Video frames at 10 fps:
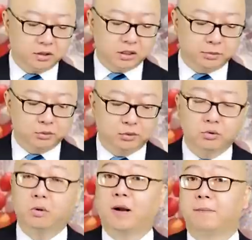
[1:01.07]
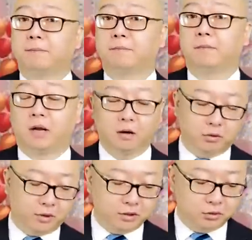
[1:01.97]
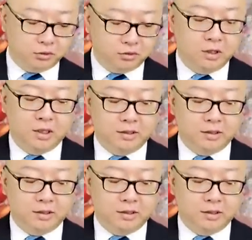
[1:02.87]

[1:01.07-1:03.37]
体布局规划》啊。规划指出，